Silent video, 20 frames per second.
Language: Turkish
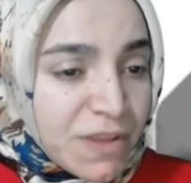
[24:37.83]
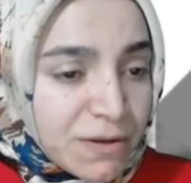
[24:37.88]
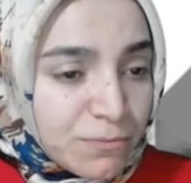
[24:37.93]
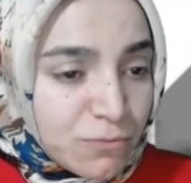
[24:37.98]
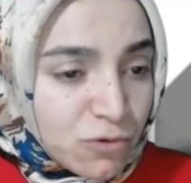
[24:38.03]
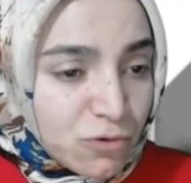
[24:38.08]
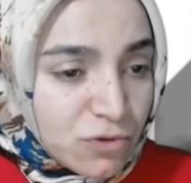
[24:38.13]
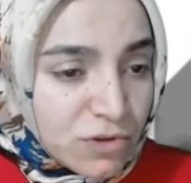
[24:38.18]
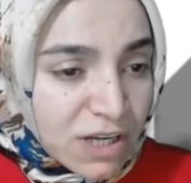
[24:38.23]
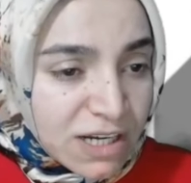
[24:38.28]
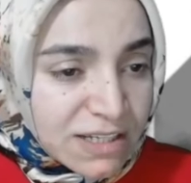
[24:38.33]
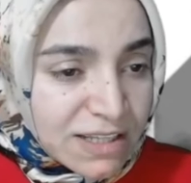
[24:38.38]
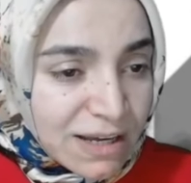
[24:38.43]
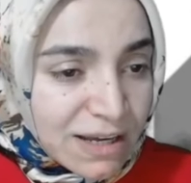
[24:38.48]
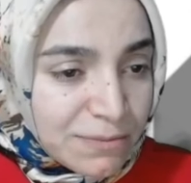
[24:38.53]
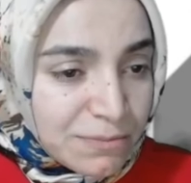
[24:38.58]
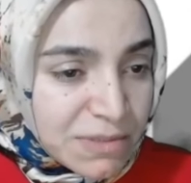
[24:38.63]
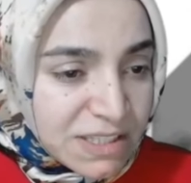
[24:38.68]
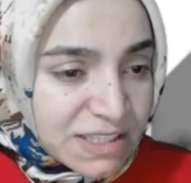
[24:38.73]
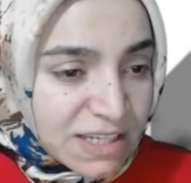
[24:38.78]

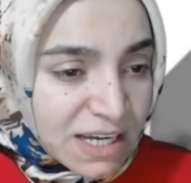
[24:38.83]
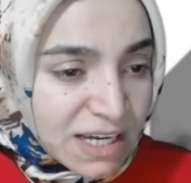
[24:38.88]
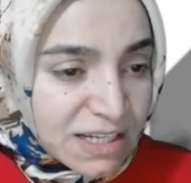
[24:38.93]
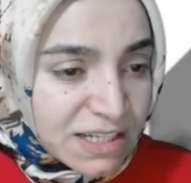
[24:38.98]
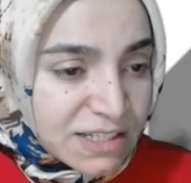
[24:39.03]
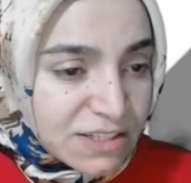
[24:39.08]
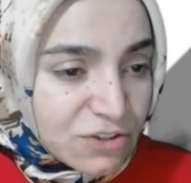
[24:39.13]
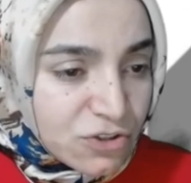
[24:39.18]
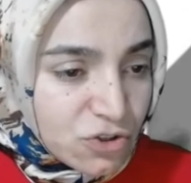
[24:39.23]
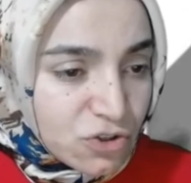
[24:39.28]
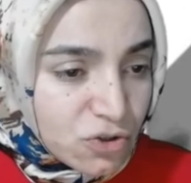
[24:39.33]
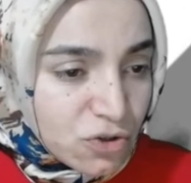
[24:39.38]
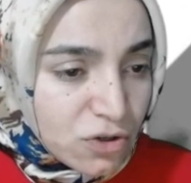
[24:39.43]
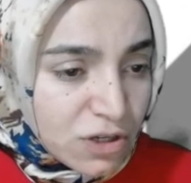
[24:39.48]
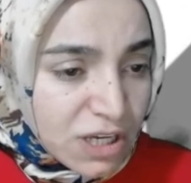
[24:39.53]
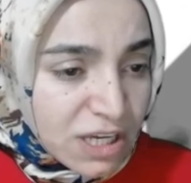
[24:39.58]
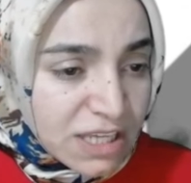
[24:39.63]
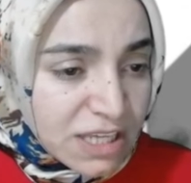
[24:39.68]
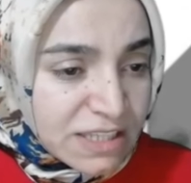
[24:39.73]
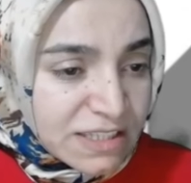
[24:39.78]
Bunlardan bir tanesi şu
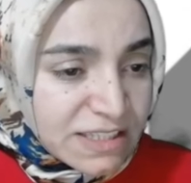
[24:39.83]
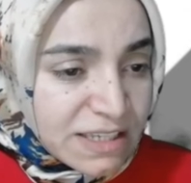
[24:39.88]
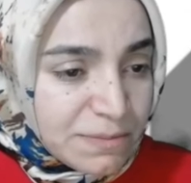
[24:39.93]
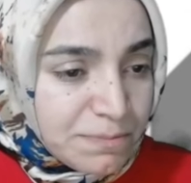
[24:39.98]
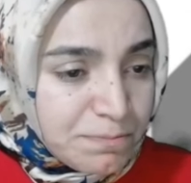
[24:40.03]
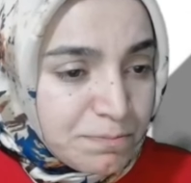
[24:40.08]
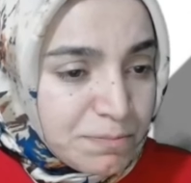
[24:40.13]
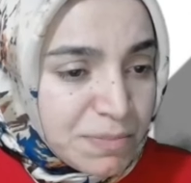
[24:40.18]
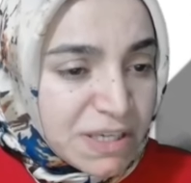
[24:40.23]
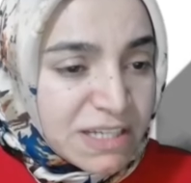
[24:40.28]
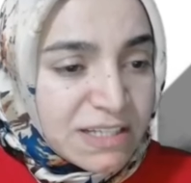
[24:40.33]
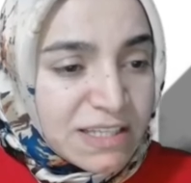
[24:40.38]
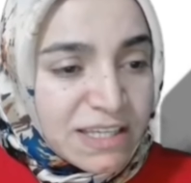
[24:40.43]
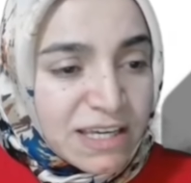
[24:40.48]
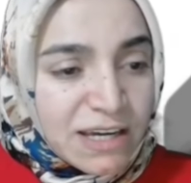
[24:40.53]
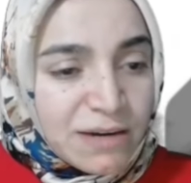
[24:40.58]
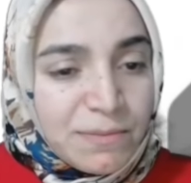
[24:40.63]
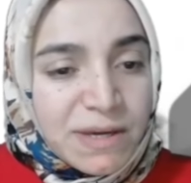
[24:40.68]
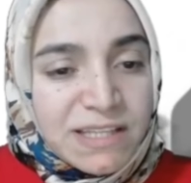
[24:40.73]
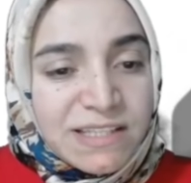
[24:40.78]
tip 1
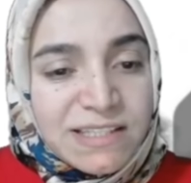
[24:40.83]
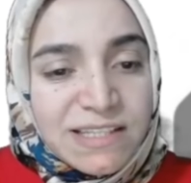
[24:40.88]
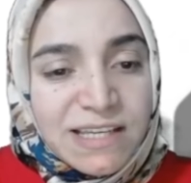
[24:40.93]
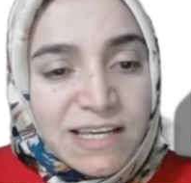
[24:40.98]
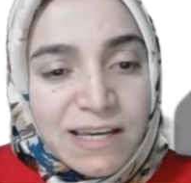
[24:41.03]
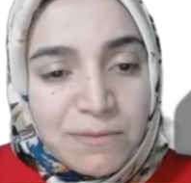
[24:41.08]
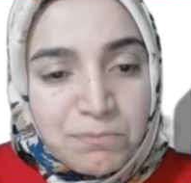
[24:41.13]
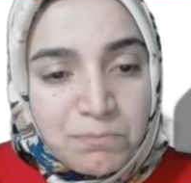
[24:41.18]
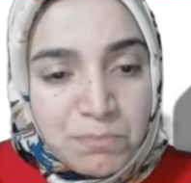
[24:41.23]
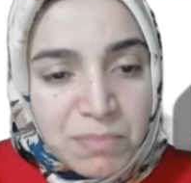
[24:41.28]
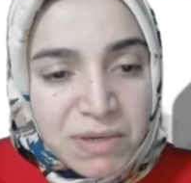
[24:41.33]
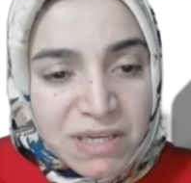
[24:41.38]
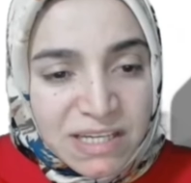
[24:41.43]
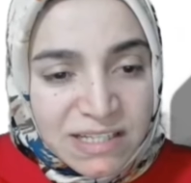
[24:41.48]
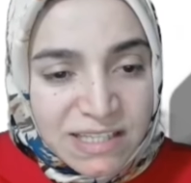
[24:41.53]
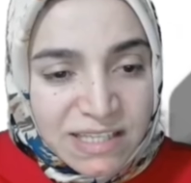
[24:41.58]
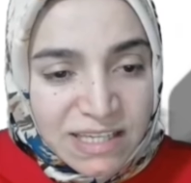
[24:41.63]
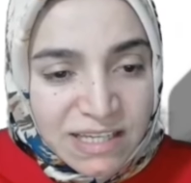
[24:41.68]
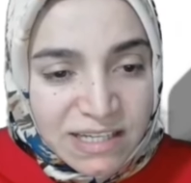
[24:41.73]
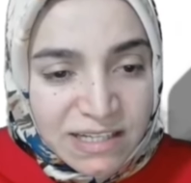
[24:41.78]
diyabet, bir
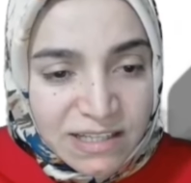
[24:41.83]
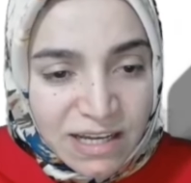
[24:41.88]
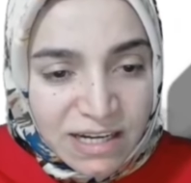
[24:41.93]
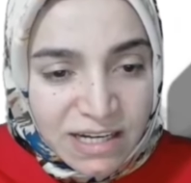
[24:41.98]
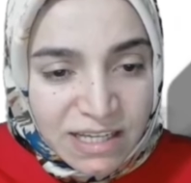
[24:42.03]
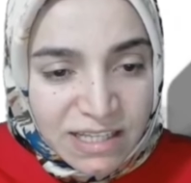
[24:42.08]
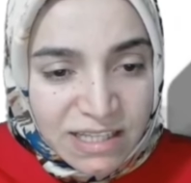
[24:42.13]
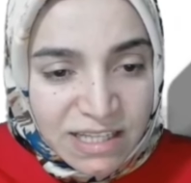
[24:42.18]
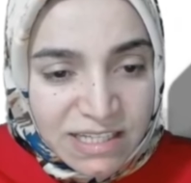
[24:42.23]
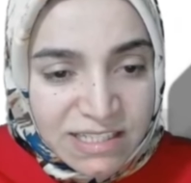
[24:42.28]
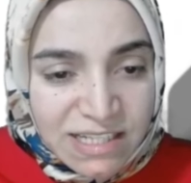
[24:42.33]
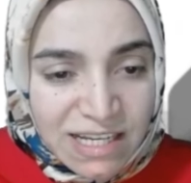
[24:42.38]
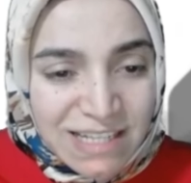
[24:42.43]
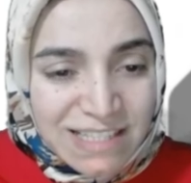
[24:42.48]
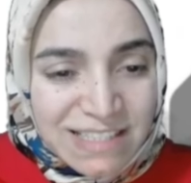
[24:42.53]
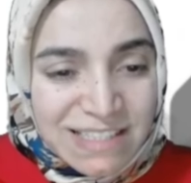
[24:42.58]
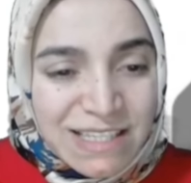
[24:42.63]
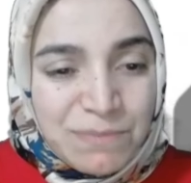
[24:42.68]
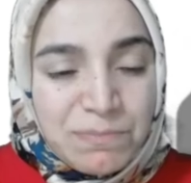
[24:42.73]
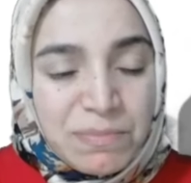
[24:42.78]
diğeri de arkadaşlar
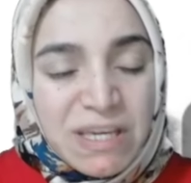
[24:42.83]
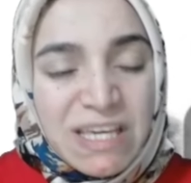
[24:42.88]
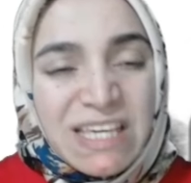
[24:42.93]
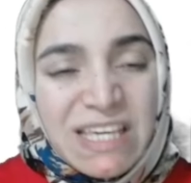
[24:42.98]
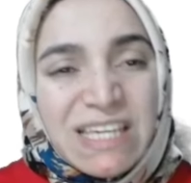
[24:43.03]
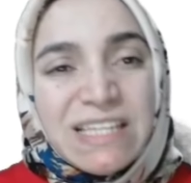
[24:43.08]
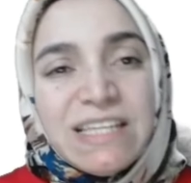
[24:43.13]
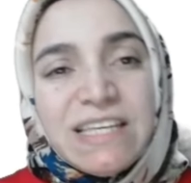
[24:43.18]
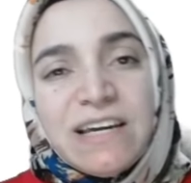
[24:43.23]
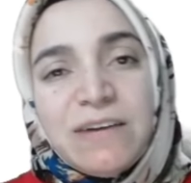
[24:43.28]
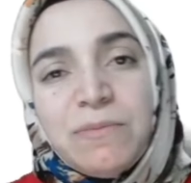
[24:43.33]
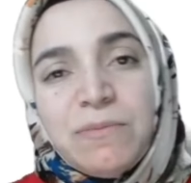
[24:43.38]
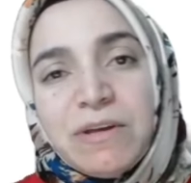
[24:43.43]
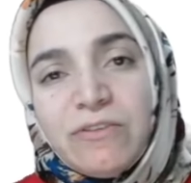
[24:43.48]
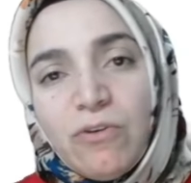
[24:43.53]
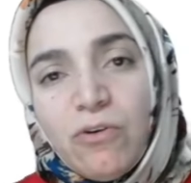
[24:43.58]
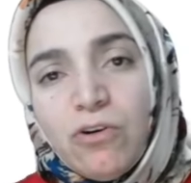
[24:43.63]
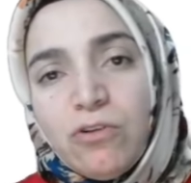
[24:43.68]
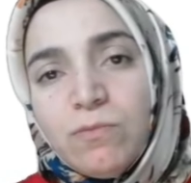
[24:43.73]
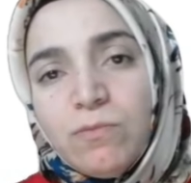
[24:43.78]
tip 2
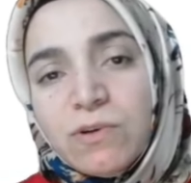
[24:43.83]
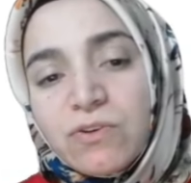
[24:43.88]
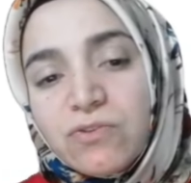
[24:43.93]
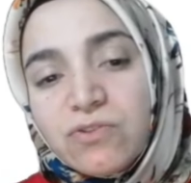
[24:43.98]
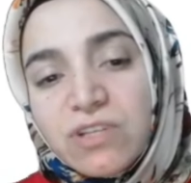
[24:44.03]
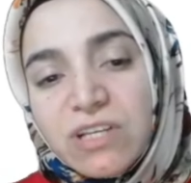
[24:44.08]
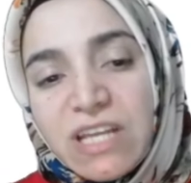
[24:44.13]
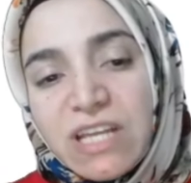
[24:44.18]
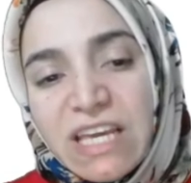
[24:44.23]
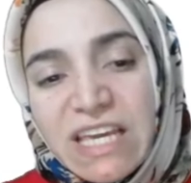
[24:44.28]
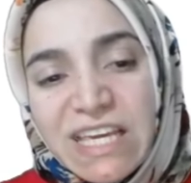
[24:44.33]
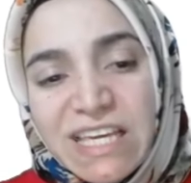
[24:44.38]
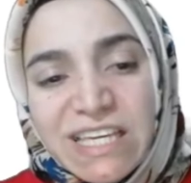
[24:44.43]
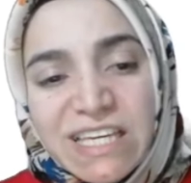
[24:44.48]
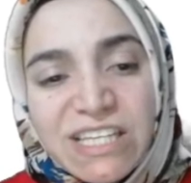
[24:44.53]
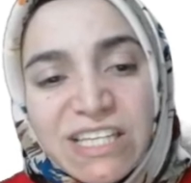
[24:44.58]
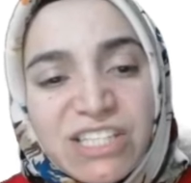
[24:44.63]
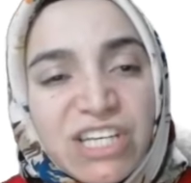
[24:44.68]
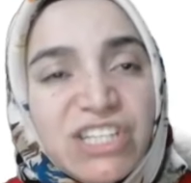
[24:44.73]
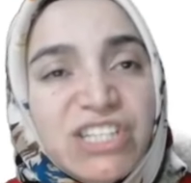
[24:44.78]
diyabet olmak üzere
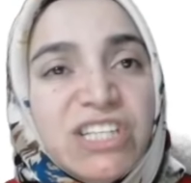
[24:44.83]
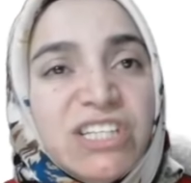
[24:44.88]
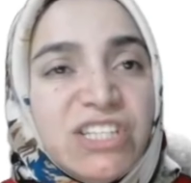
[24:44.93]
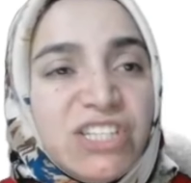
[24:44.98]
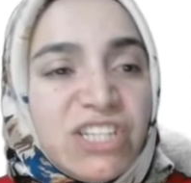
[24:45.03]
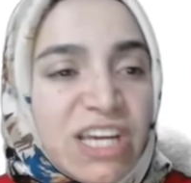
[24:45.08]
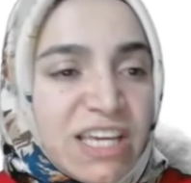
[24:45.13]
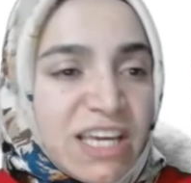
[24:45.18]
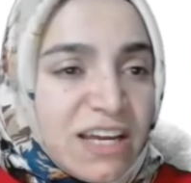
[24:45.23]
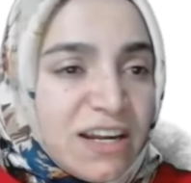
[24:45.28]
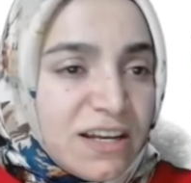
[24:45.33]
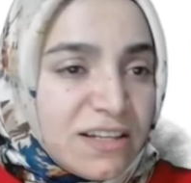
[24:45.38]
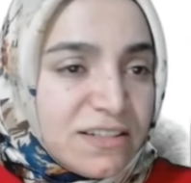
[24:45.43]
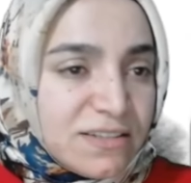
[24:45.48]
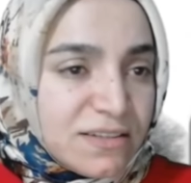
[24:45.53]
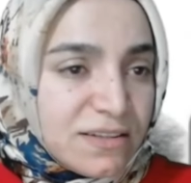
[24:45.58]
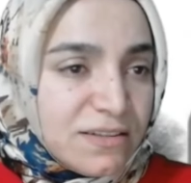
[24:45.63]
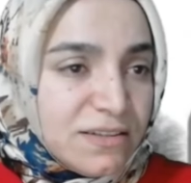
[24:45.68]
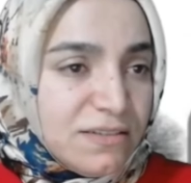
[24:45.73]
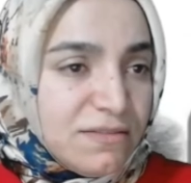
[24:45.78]
iki çeşit şeker
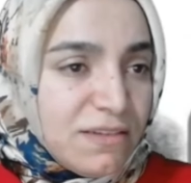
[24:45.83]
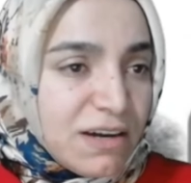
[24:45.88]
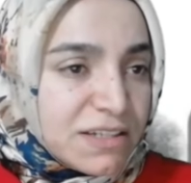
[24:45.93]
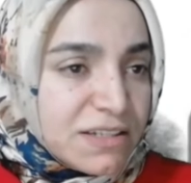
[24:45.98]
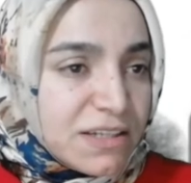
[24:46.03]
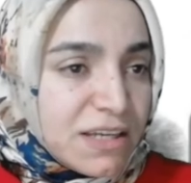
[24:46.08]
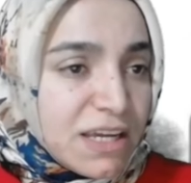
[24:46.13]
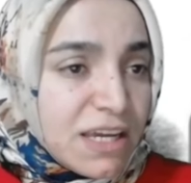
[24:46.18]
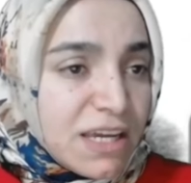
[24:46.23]
hastalığı var.